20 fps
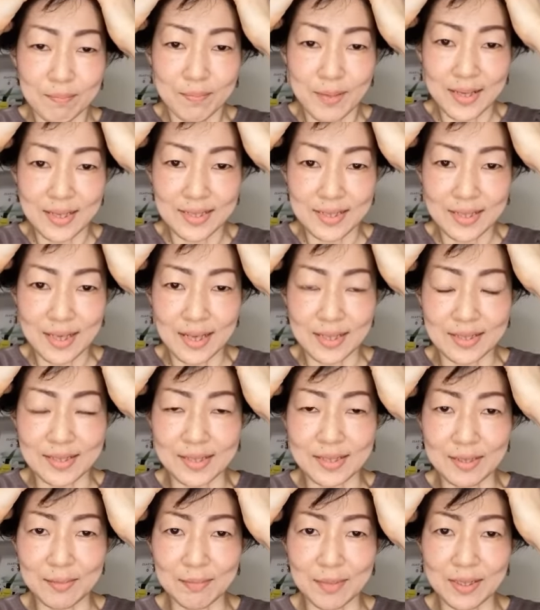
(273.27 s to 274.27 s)
マッサージ
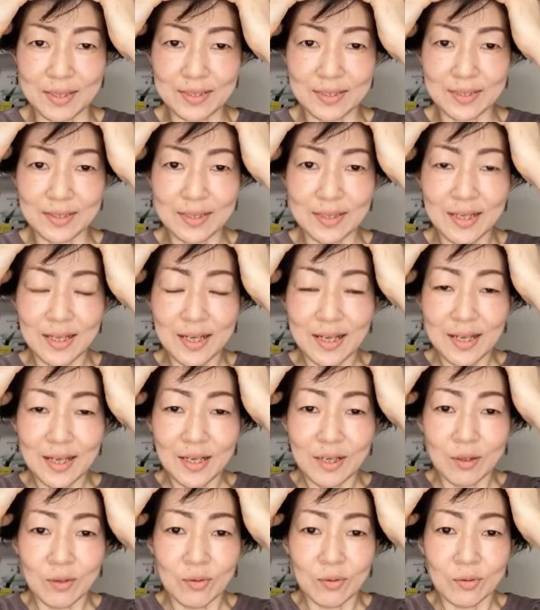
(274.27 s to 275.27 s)
します
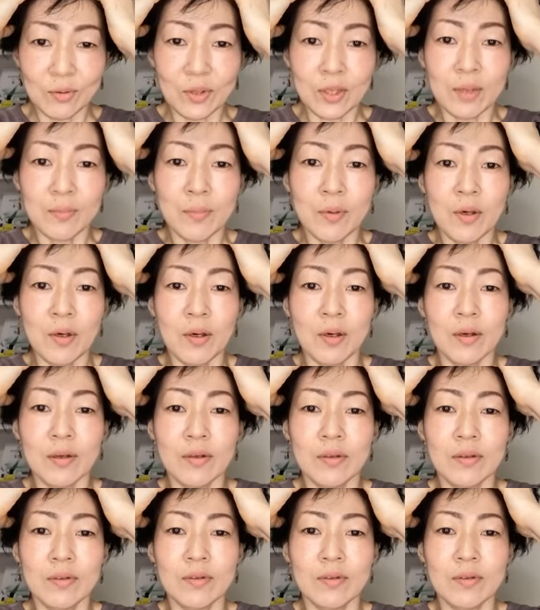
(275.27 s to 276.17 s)
この時も